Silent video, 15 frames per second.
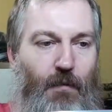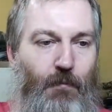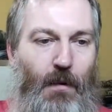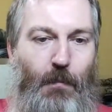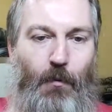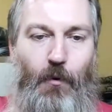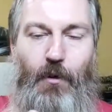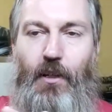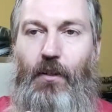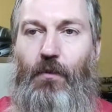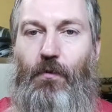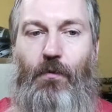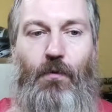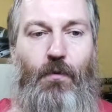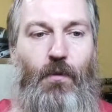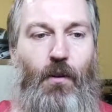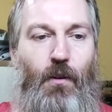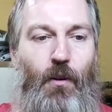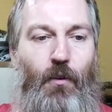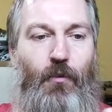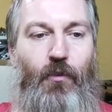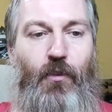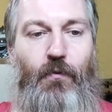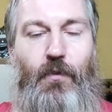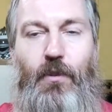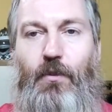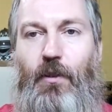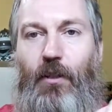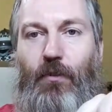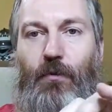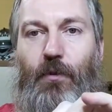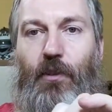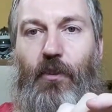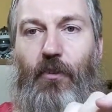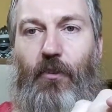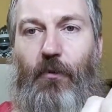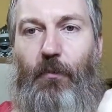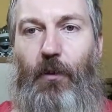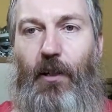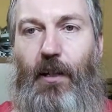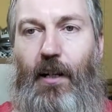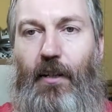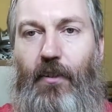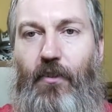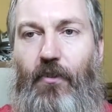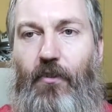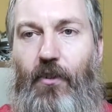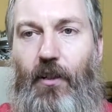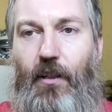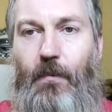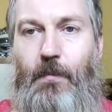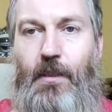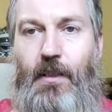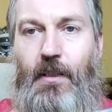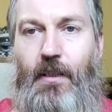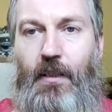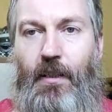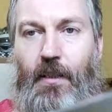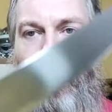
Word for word: Uma boia aí com 11,2 polegadas de lâmina